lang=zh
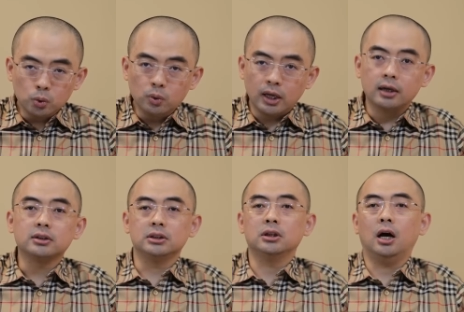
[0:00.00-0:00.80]
重
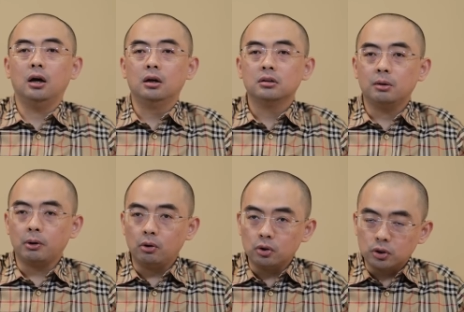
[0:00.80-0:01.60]
量级的，在
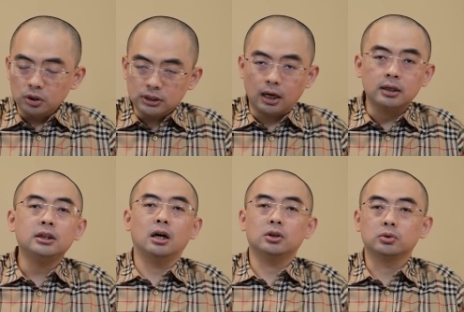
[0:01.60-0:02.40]
美国有影响力的、